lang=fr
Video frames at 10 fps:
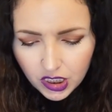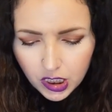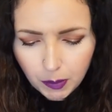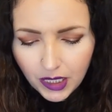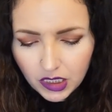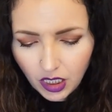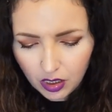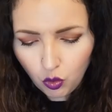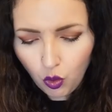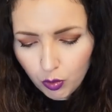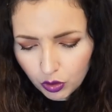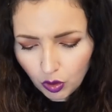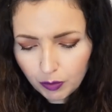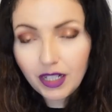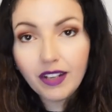J'espère qu'il sera trop beau
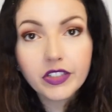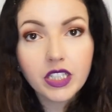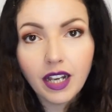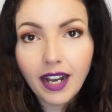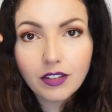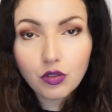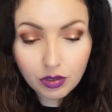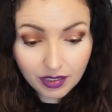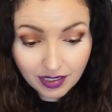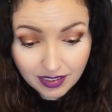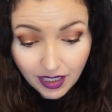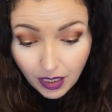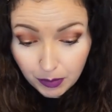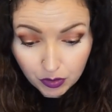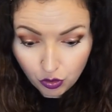sur mes lèvres. J'ai hâte de le tester
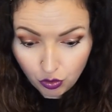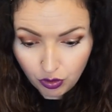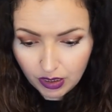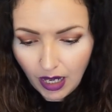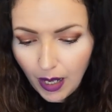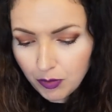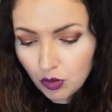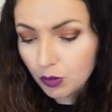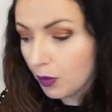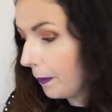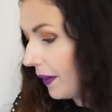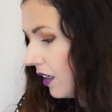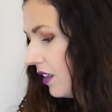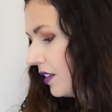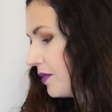là parce que je connais absolument pas.
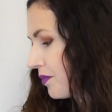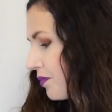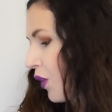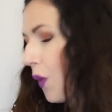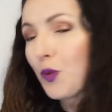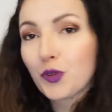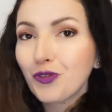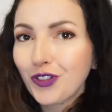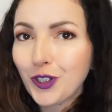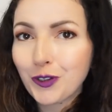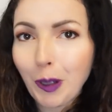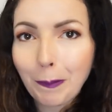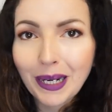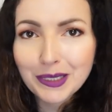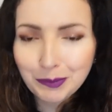Bon, tu me fais découvrir
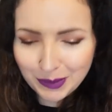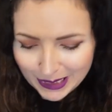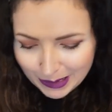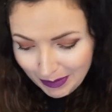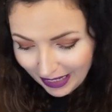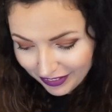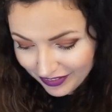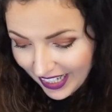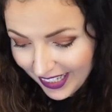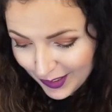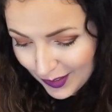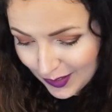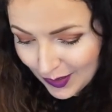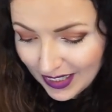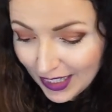plein de petites merveilles. Jusque
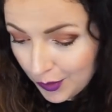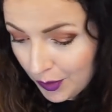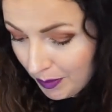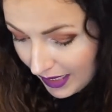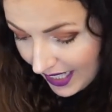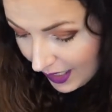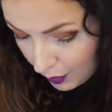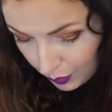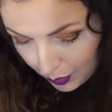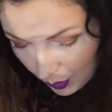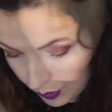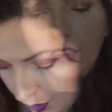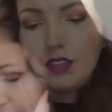là, je suis méga contente.